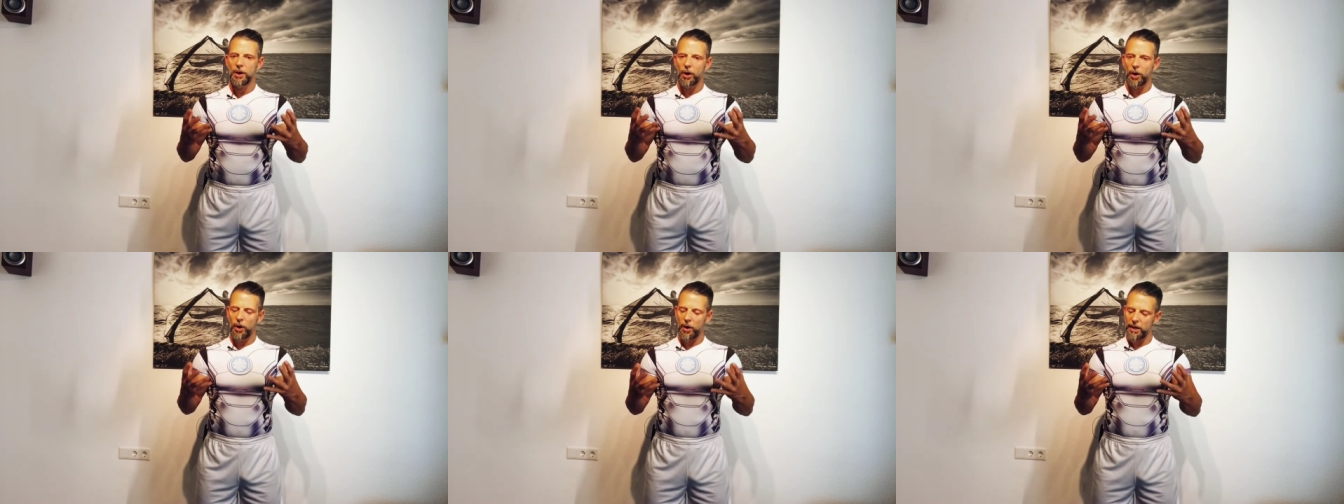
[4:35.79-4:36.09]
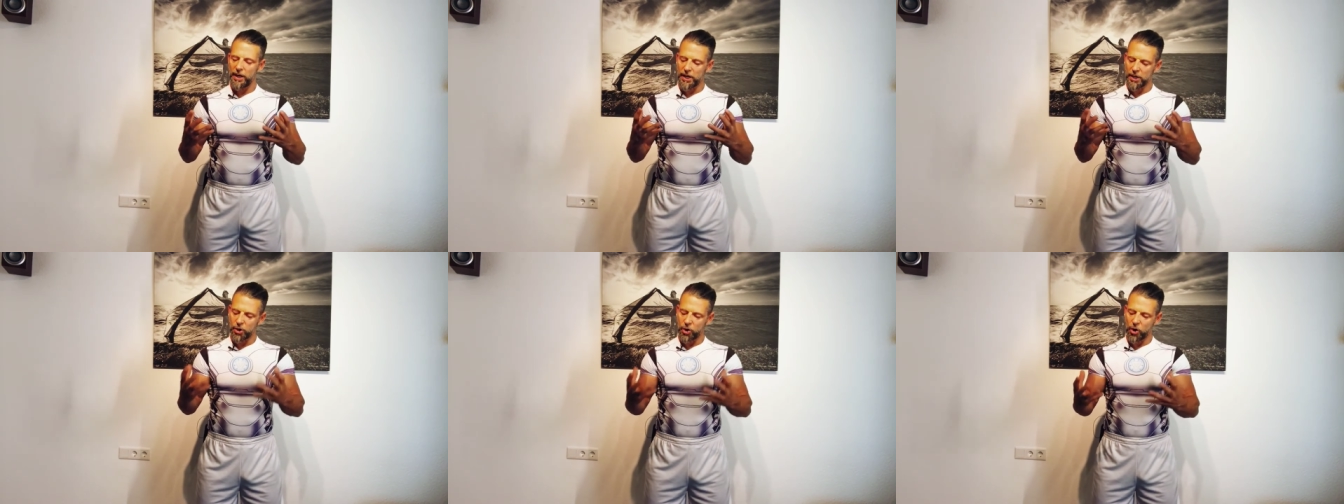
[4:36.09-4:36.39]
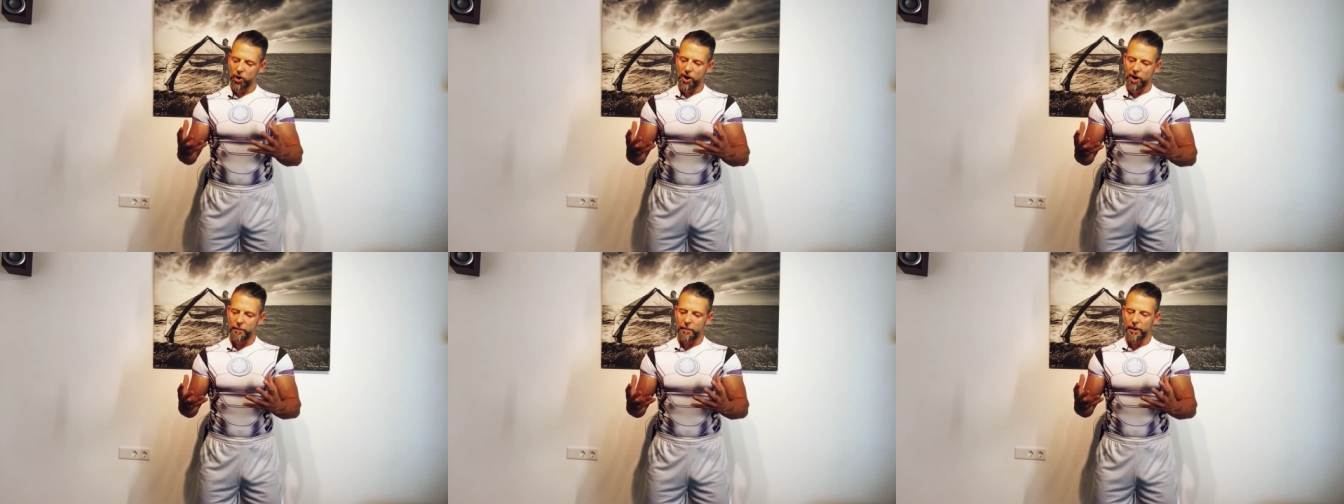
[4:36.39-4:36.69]
euer
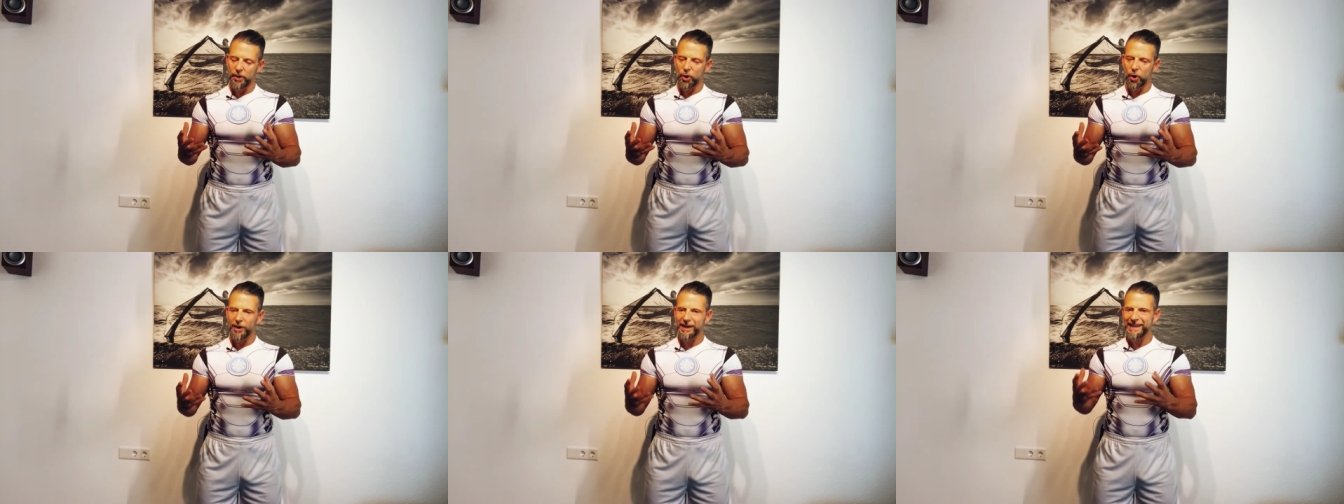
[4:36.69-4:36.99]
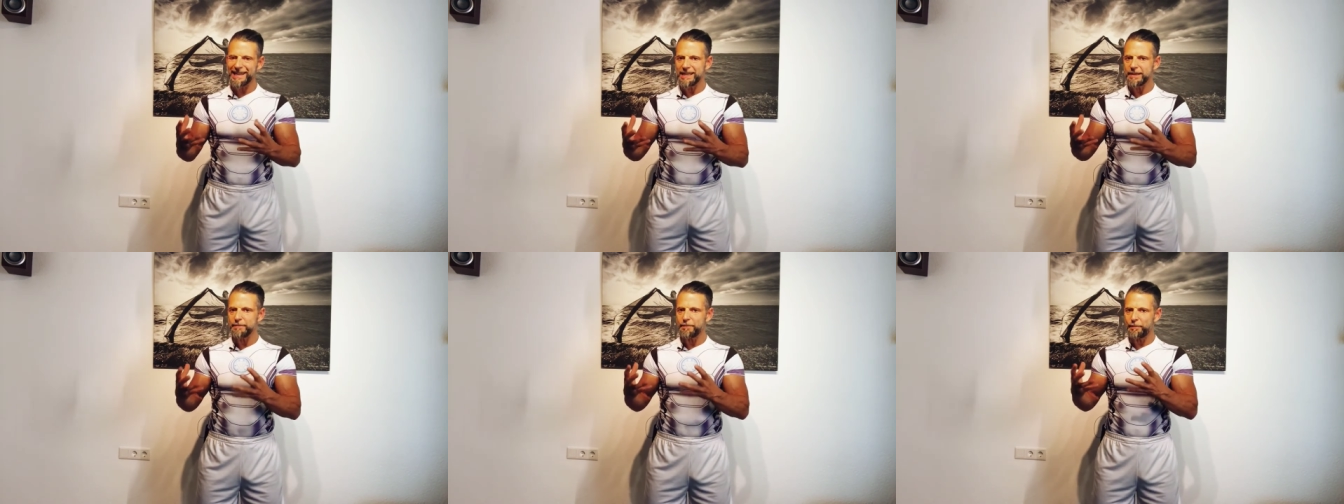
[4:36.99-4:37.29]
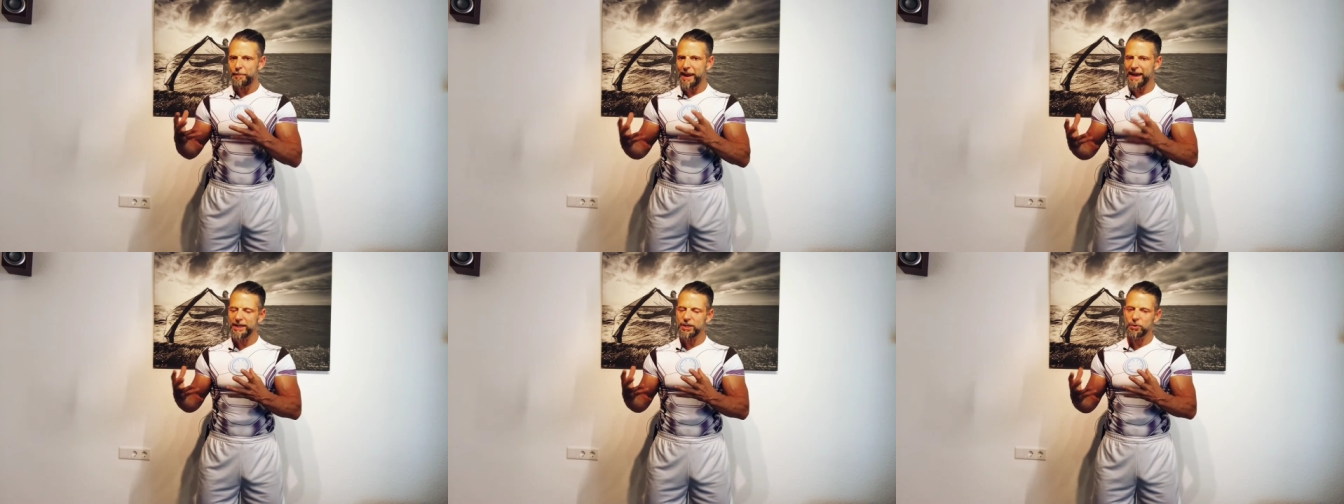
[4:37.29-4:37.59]
Körper noch in
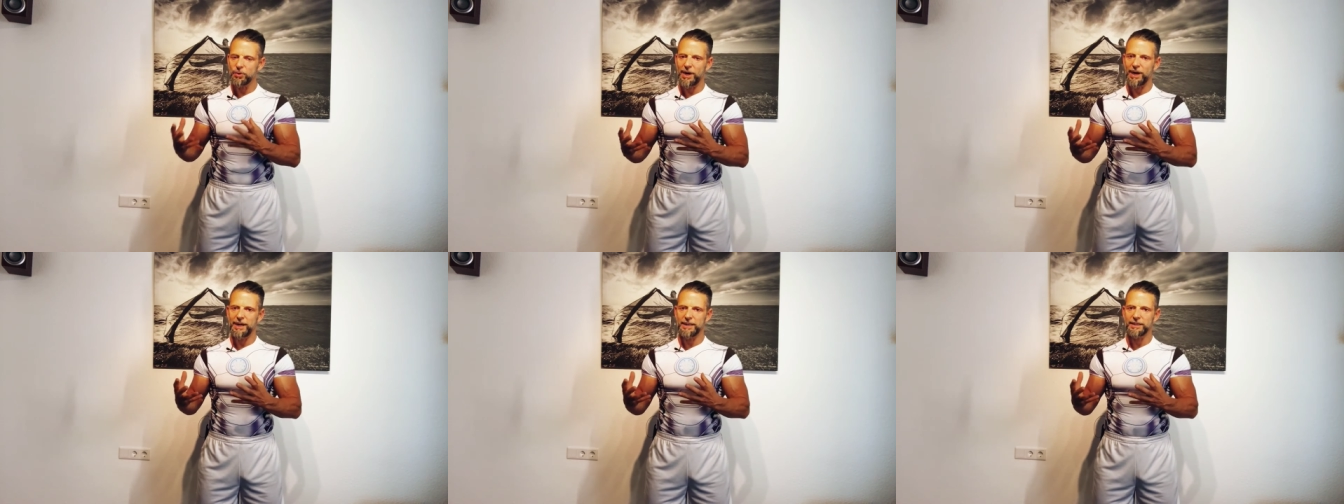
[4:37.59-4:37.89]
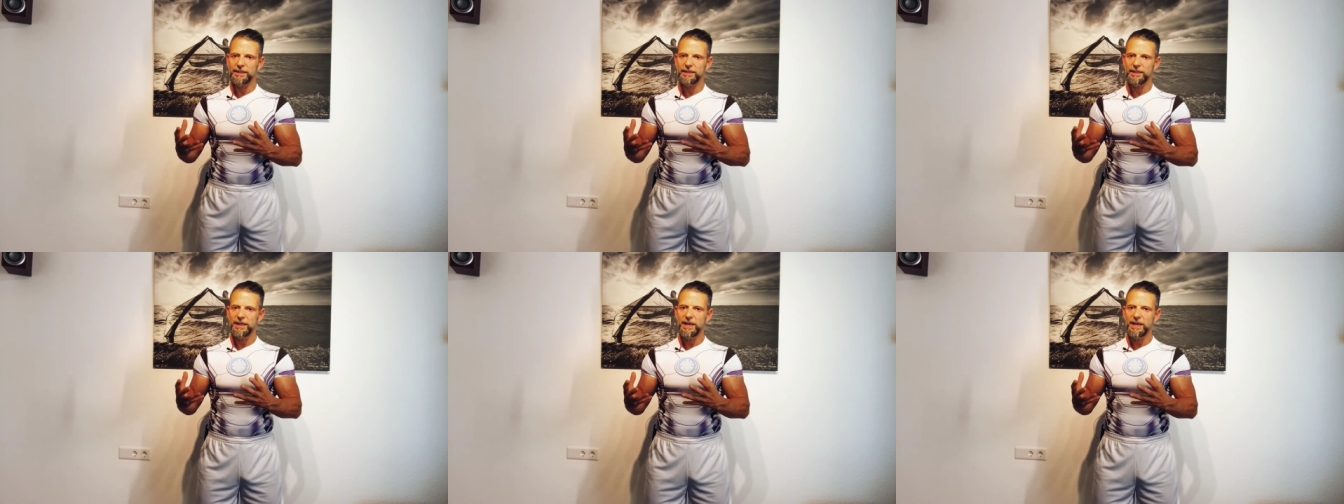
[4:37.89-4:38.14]
petto hat,